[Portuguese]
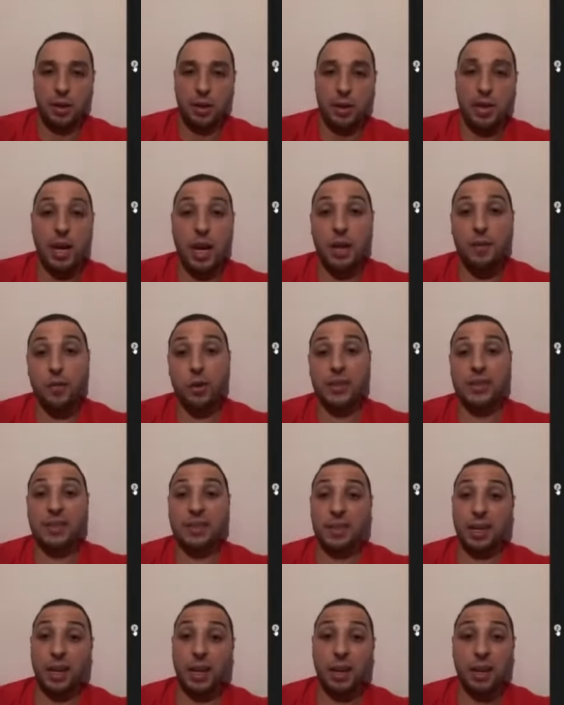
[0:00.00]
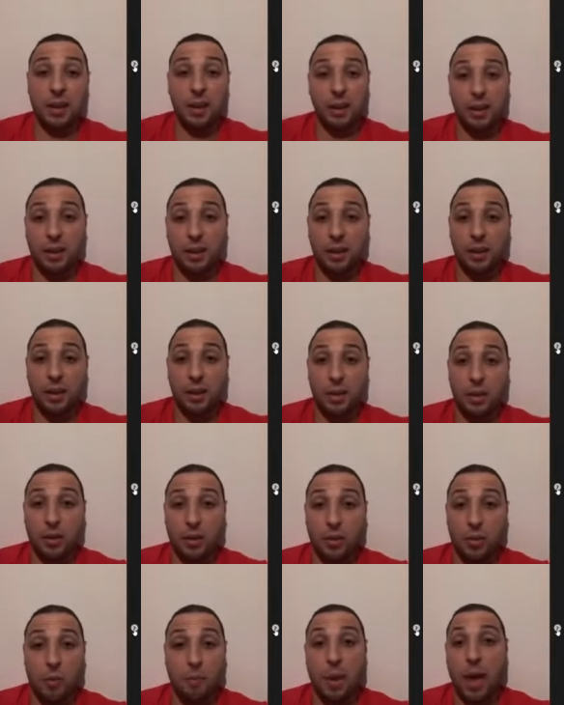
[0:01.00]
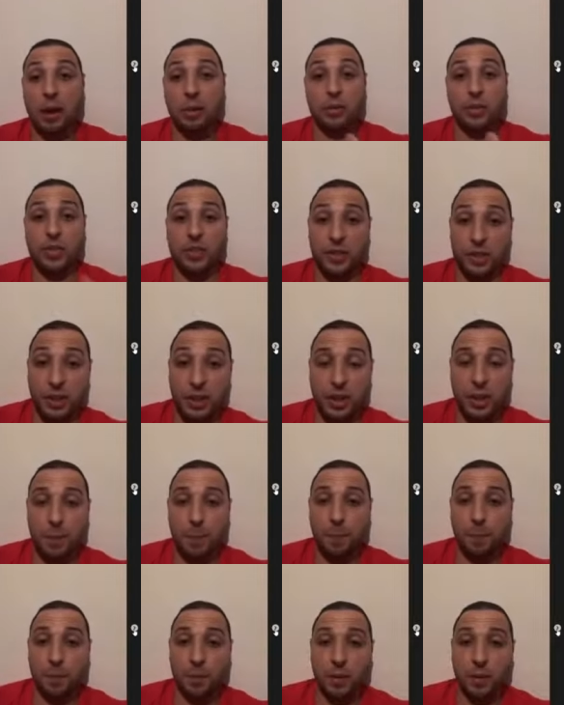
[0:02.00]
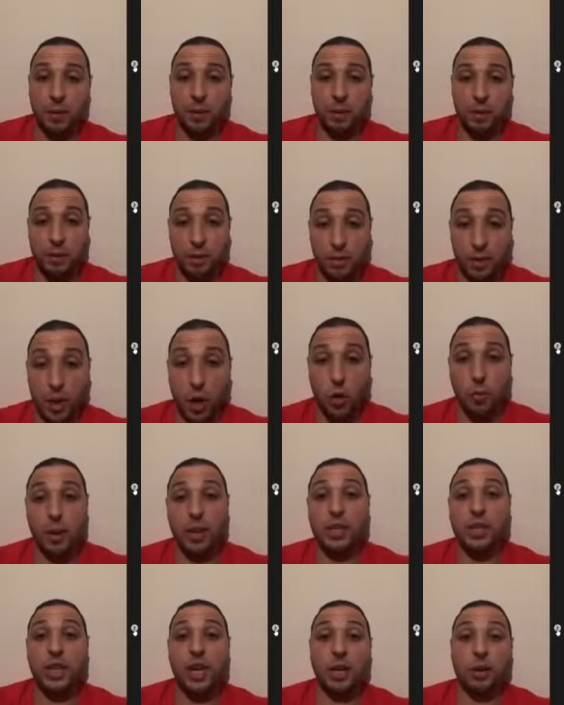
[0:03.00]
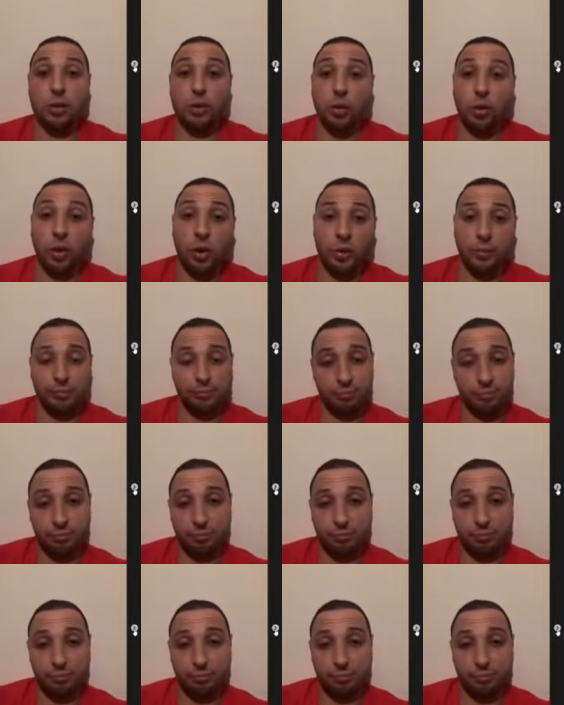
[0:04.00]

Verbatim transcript: E aí você, um belo dia, deu uma de ator